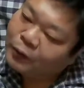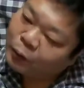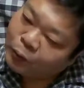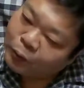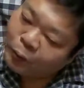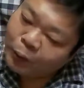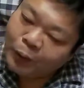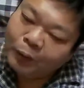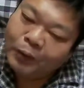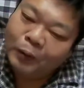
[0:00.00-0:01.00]
そ
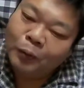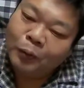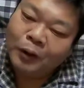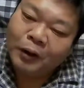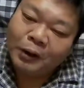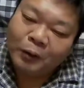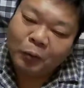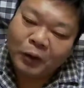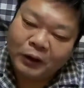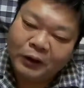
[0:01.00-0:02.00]
れはどう考えて
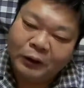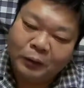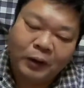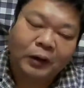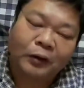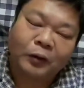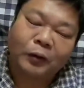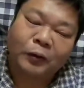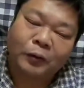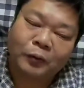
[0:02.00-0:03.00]
もおかしいよなという